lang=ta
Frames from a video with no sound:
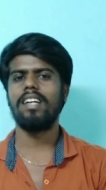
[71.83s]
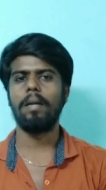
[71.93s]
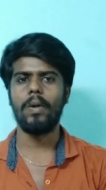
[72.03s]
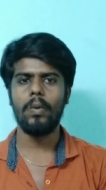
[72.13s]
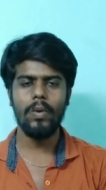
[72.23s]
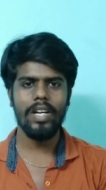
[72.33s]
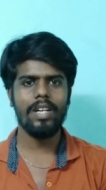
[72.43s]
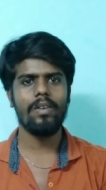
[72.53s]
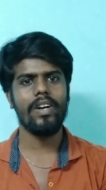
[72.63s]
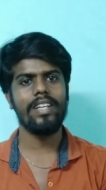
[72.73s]
நம்ம கூட
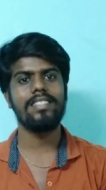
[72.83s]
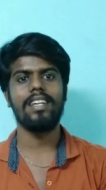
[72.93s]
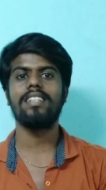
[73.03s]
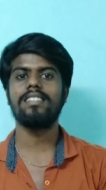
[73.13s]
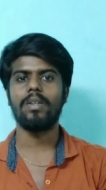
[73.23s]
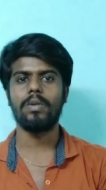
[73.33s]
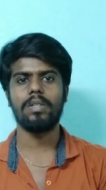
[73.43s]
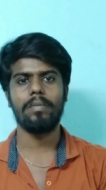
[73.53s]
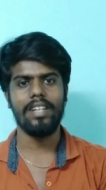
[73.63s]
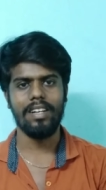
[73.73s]
இருக்கவங்களையும் சேர்த்து
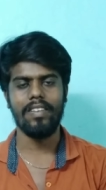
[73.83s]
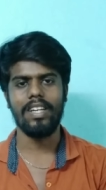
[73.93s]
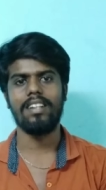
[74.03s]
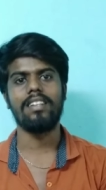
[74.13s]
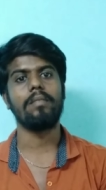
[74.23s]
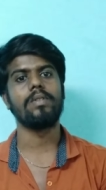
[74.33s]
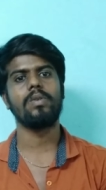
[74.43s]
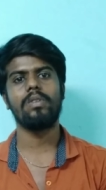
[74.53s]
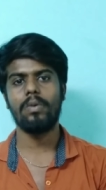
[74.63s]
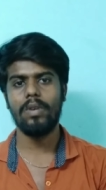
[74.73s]
சந்தோஷமாக இருக்க வைக்கிறது நம்ம
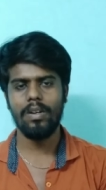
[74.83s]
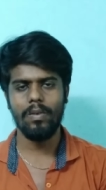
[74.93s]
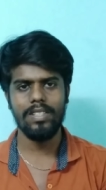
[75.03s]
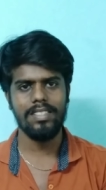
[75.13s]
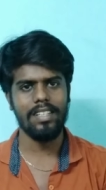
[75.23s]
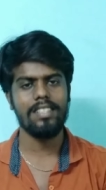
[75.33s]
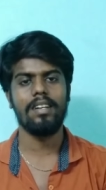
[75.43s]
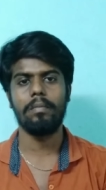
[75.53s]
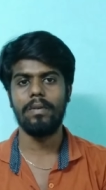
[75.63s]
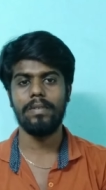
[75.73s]
சொந்த கூட இருக்கவங்களையும் சேர்த்து
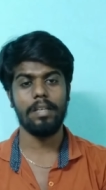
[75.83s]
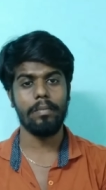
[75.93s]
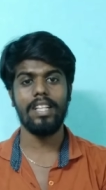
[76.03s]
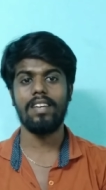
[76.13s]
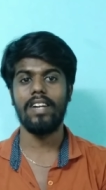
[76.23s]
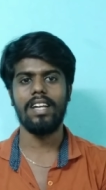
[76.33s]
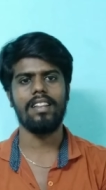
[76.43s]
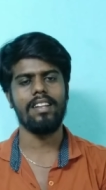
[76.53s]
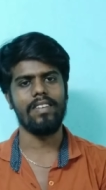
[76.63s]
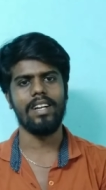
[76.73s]
சம் சம்பாதிக்க
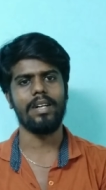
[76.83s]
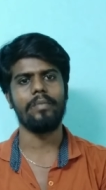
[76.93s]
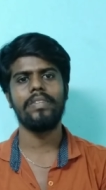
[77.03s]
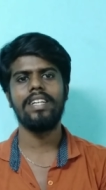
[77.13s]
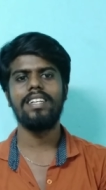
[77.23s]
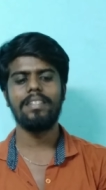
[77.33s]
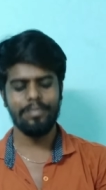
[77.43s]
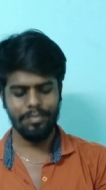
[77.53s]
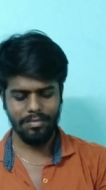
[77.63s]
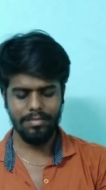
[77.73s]
வைக்கிறது தான் வாழ்க்கை
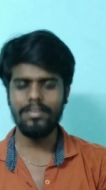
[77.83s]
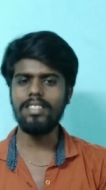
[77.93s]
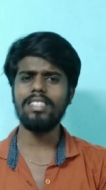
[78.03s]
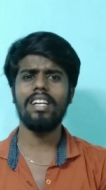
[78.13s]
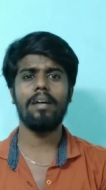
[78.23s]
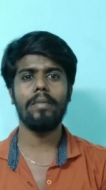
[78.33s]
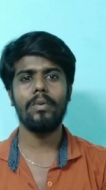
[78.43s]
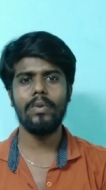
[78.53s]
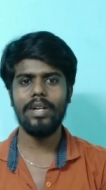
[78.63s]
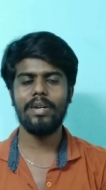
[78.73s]
நம்ம
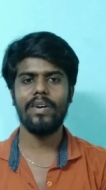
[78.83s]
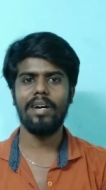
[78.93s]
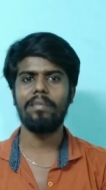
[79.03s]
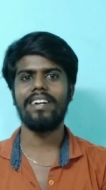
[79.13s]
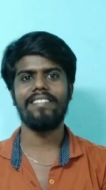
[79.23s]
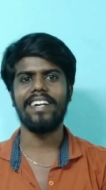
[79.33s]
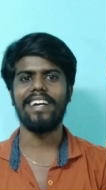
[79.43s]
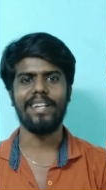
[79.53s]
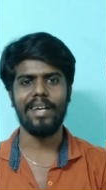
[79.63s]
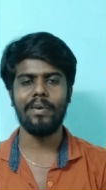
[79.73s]
கூட இருக்கவங்க அப்படின்னா வேறு
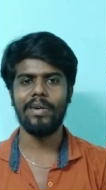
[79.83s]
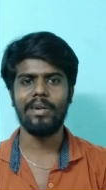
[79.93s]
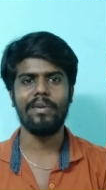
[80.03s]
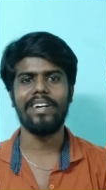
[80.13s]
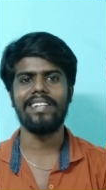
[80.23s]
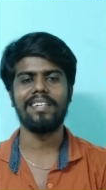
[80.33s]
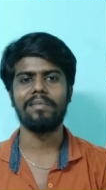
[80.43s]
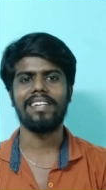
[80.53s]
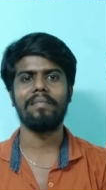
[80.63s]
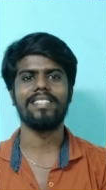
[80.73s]
யார் என் கூட இருக்கவங்க என்
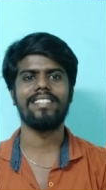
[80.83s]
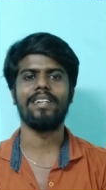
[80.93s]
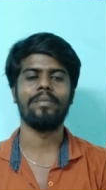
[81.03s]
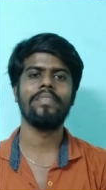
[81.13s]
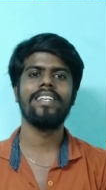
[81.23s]
சப்ஸ்கிரைபர்ஸ் தானே